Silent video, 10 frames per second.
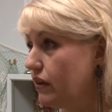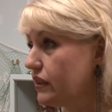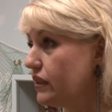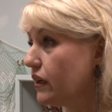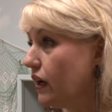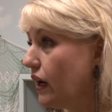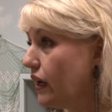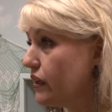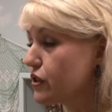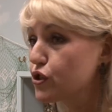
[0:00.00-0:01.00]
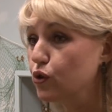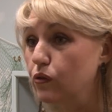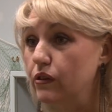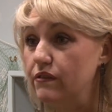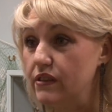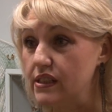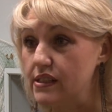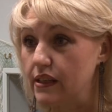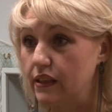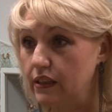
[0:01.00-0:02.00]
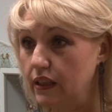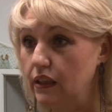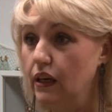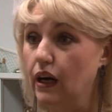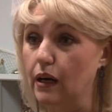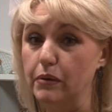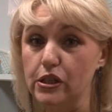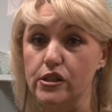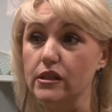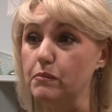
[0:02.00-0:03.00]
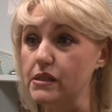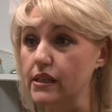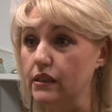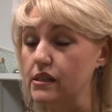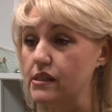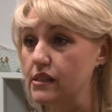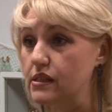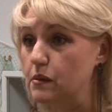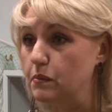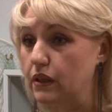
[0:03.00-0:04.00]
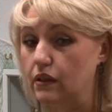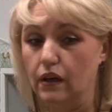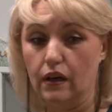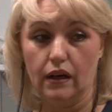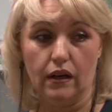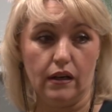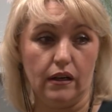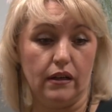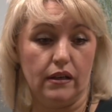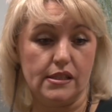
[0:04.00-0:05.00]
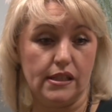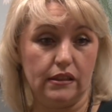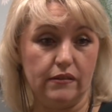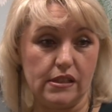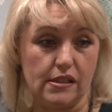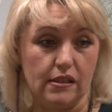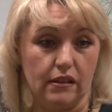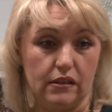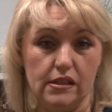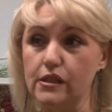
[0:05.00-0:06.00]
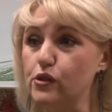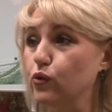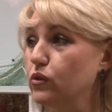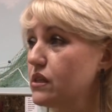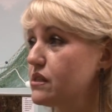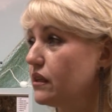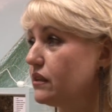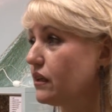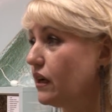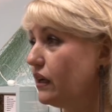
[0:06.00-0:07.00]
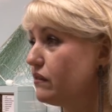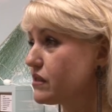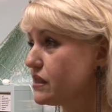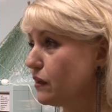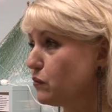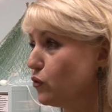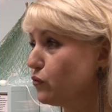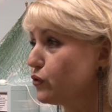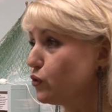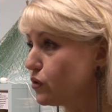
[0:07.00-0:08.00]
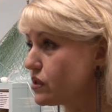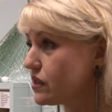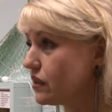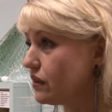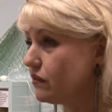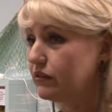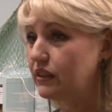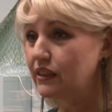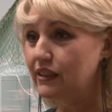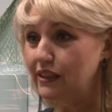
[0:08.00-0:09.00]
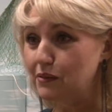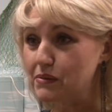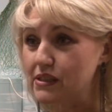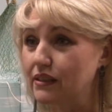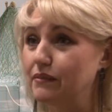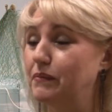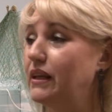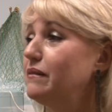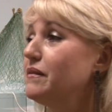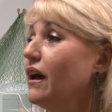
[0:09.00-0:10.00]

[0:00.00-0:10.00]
вы отдыхали, что вы видели, да, обычные беседы с детьми. А, соответственно, дети у нас отдыхали в основном в Турции, в Египте, да,